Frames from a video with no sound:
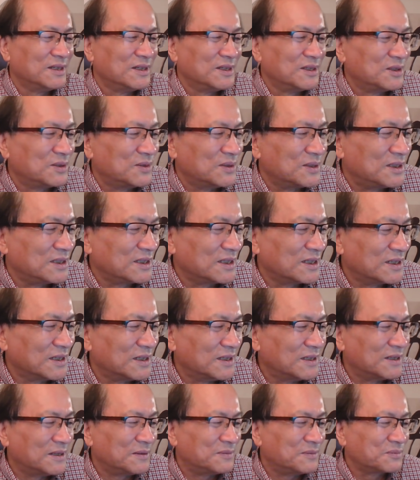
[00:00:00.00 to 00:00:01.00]
说这
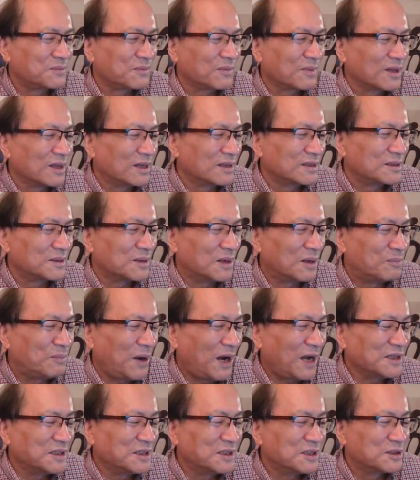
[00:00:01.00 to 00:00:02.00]
个在
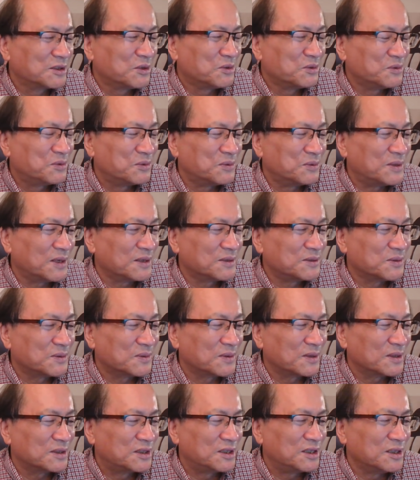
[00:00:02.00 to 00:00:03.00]
巴以冲突当中
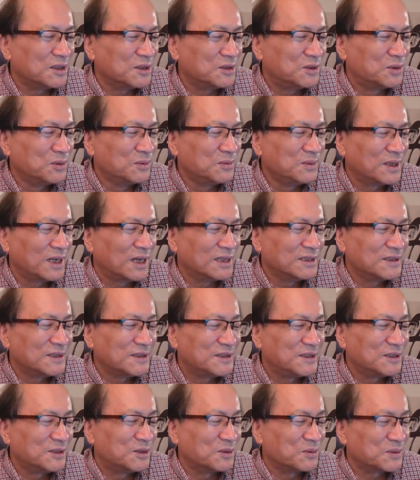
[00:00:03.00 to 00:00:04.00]
啊，铁穹拦截
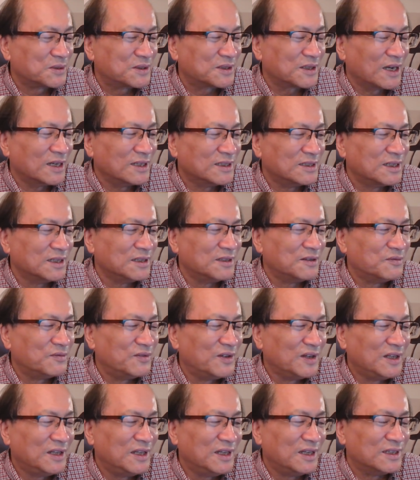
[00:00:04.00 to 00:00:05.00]
系统展现的
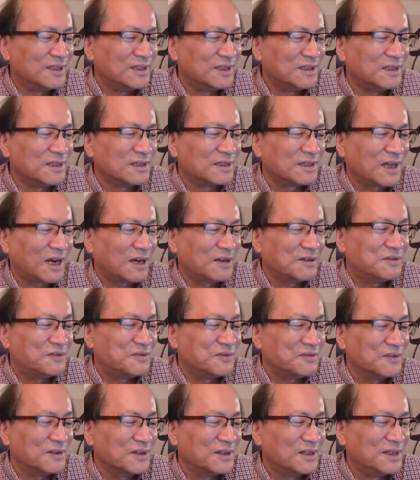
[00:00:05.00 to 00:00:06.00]
威力令人叹
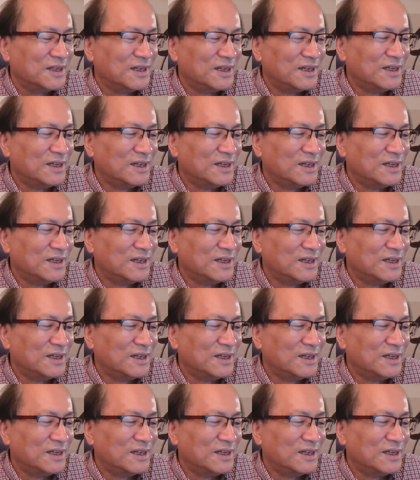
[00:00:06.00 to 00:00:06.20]
服啊。